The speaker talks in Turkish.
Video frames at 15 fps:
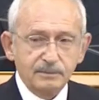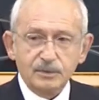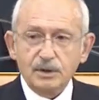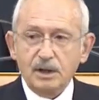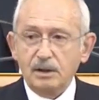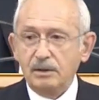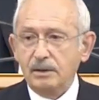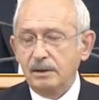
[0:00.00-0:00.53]

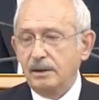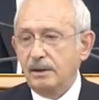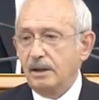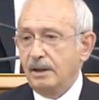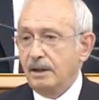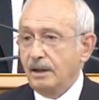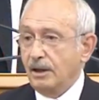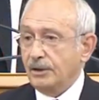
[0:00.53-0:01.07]
Ya,
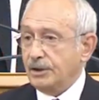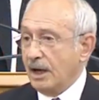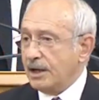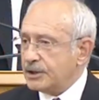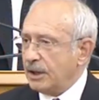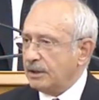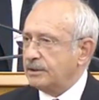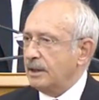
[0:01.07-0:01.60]
ya
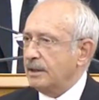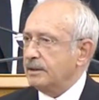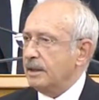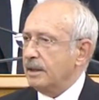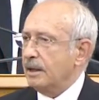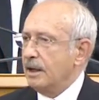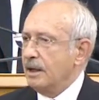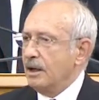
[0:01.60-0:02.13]
gerçekten
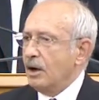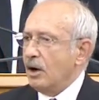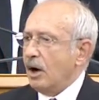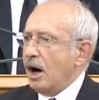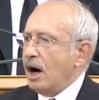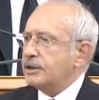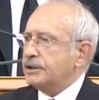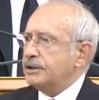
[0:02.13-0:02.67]
de
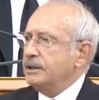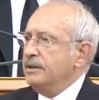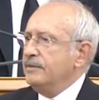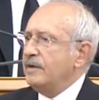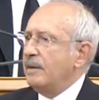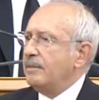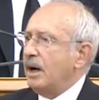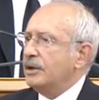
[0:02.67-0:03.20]
aklın
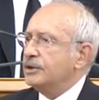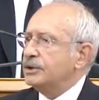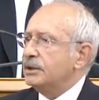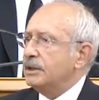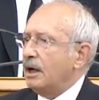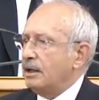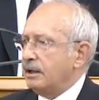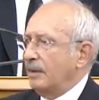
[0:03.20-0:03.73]
ve
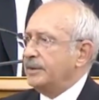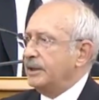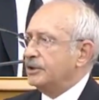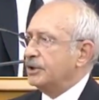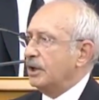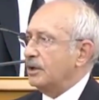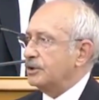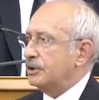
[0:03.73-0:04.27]
mantığın
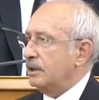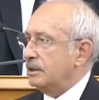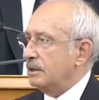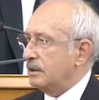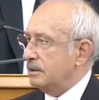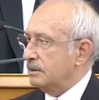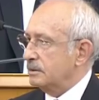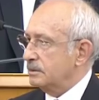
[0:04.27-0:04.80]
alamayacağı
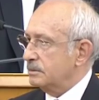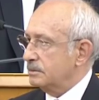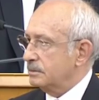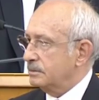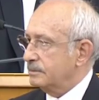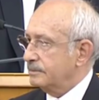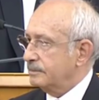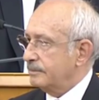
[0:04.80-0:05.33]
şeyler.
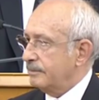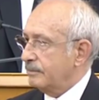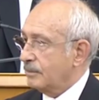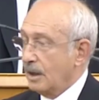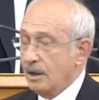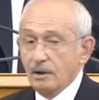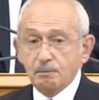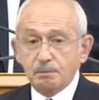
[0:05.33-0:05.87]

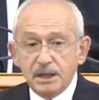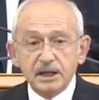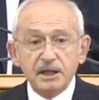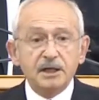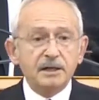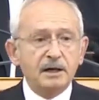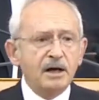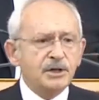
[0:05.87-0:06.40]
Bir
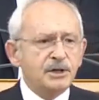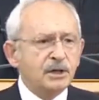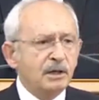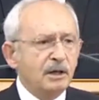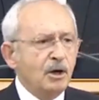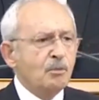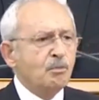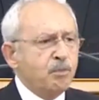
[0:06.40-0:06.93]
inanç
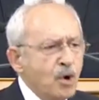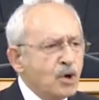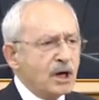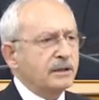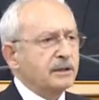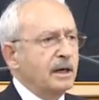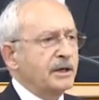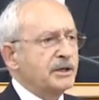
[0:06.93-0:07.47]
bu
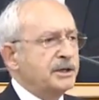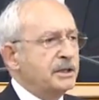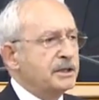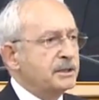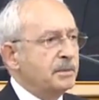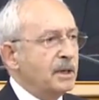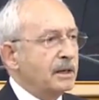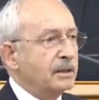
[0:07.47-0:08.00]
kadar
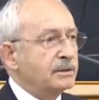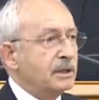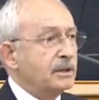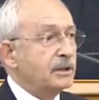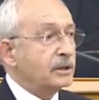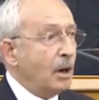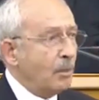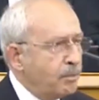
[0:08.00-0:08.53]
istismar
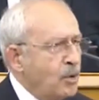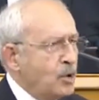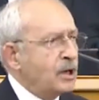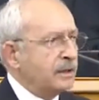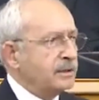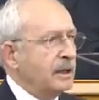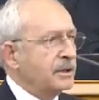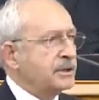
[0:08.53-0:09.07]
edilir ya bu
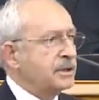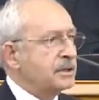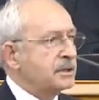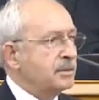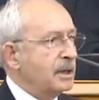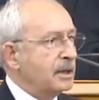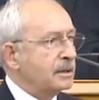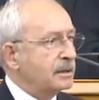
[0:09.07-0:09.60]
kadar
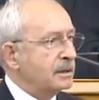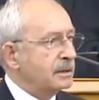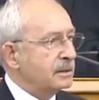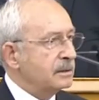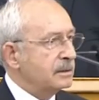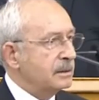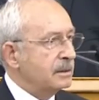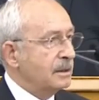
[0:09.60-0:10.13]
istismar edilir.